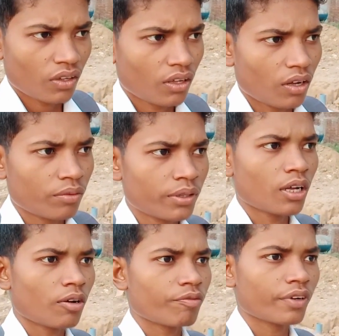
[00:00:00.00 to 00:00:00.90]
अभी
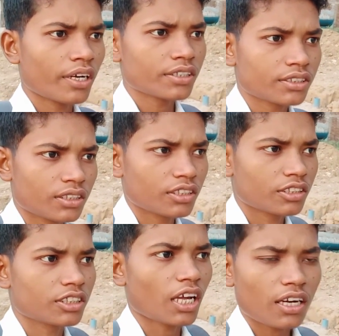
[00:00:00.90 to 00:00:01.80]
हम फ्रेंड्स
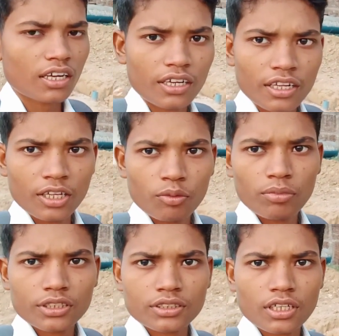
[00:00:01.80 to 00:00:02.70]
इंतज़ार कर रहे हैं
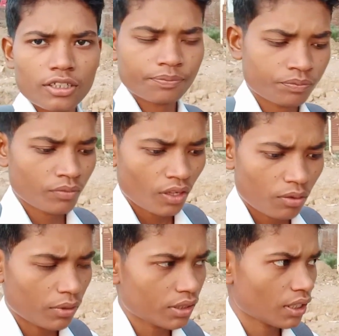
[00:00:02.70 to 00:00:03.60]
बस का
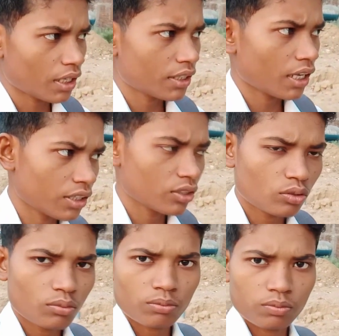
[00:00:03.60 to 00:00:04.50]
बस आ जाएगी
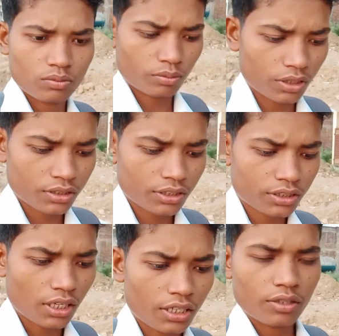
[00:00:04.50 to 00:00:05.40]
तो बस से
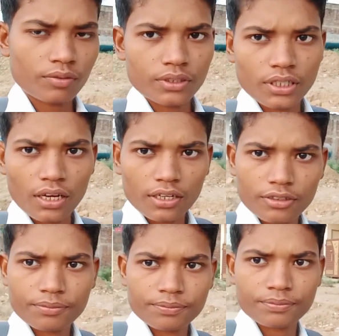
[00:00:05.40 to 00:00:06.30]
चलेंगे विद्यालय
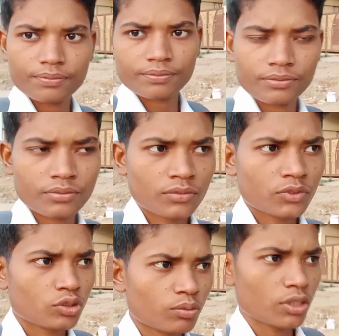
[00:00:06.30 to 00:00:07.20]

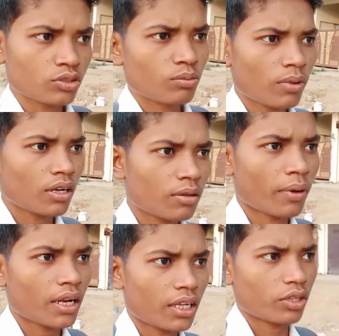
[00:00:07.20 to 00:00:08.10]
सुबह सुबह
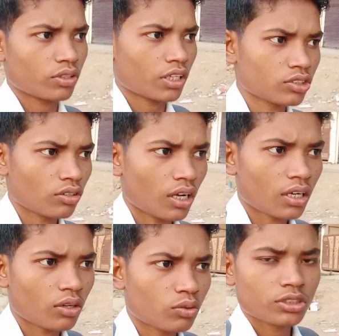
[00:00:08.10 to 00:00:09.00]
हमारे अयोध्या चौराहा
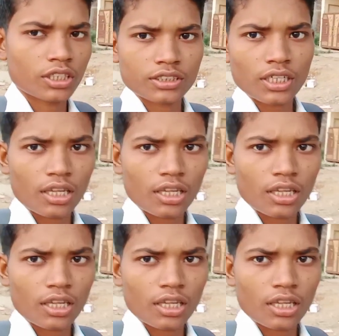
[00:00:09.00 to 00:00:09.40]
का कुछ ऐसा है